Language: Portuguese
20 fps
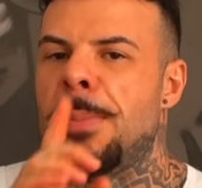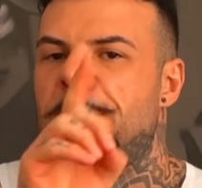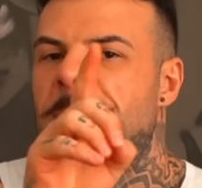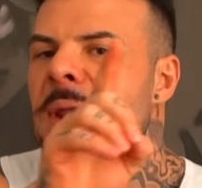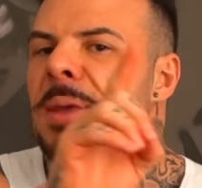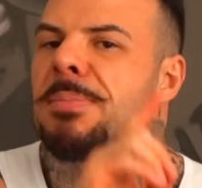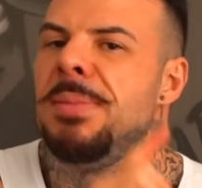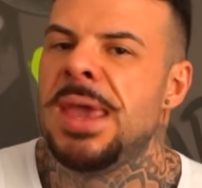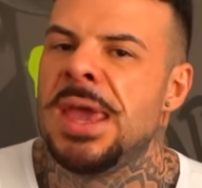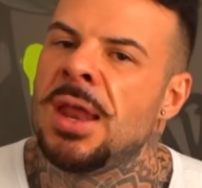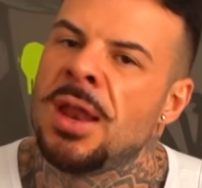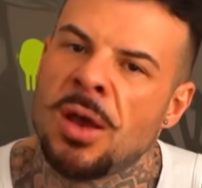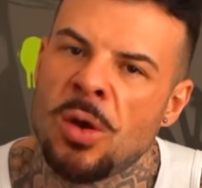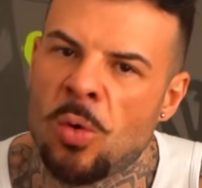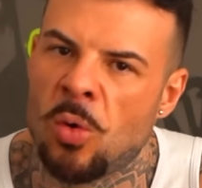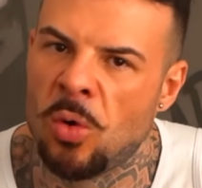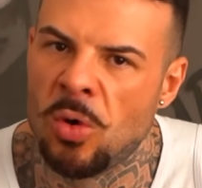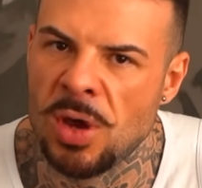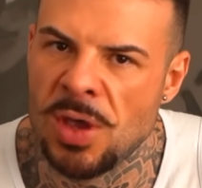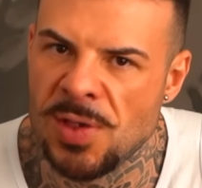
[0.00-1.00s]
A primeira
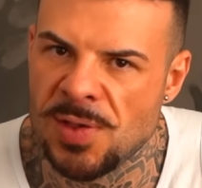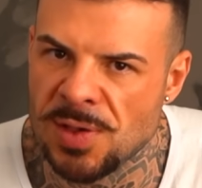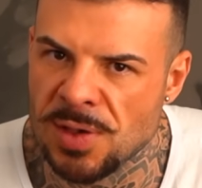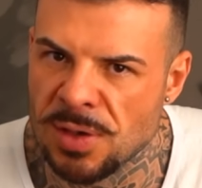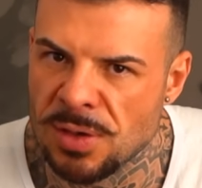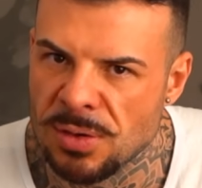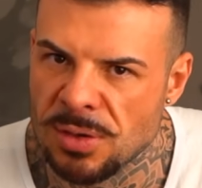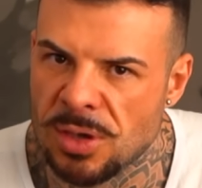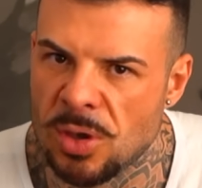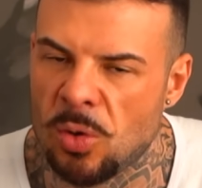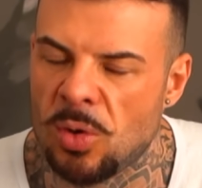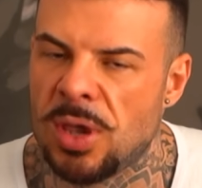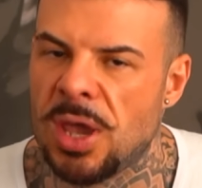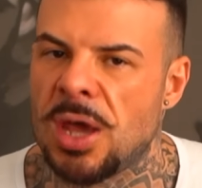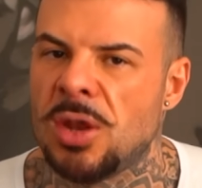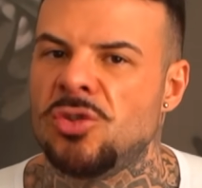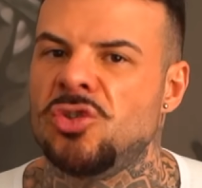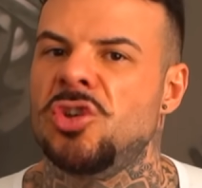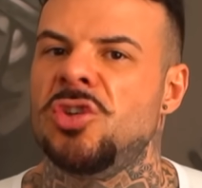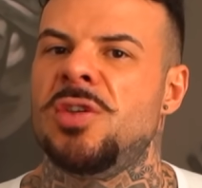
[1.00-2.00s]
coisa que eu
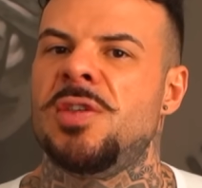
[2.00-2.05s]
quero te